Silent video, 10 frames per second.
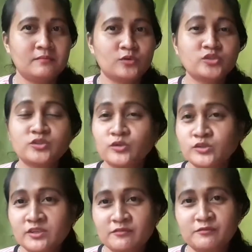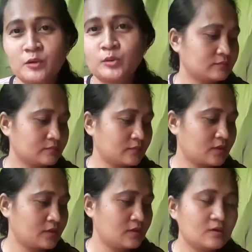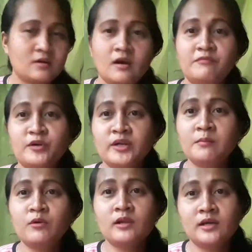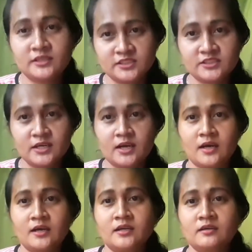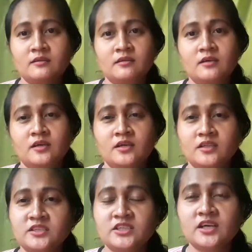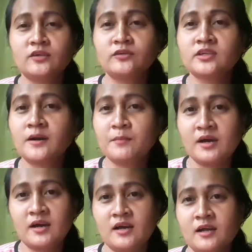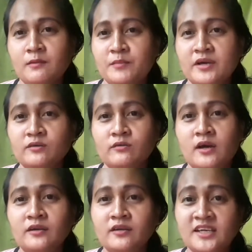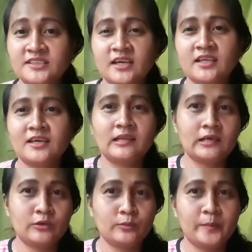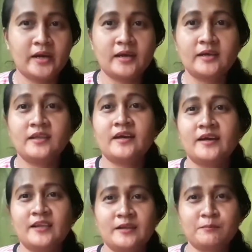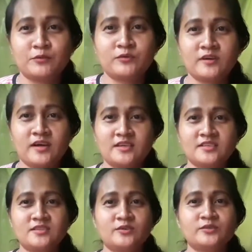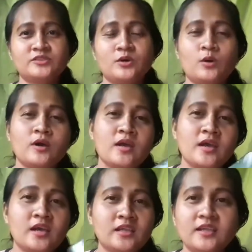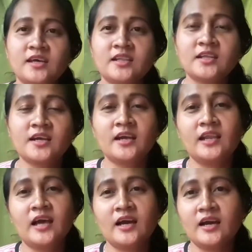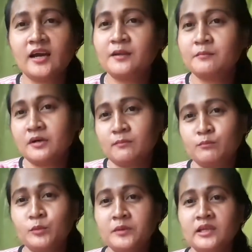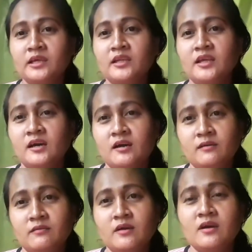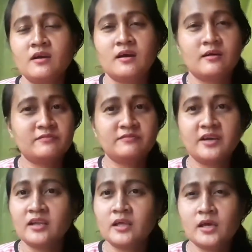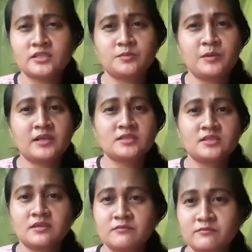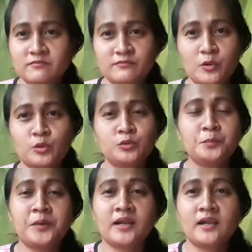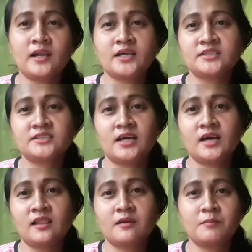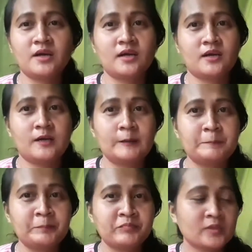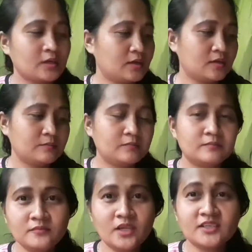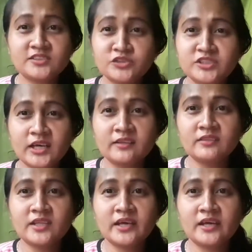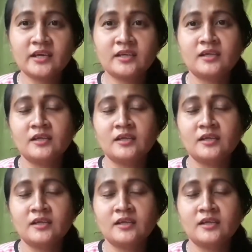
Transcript: gusto ko sa phone affordable lang siya hindi siya ganun kamahal, pero ang nasa kanya na yung mga hinahanap ko, guys, no? So, hindi natin kailangan bumili ng uh, very expensive phone para lang sa ating mga um, estudyante,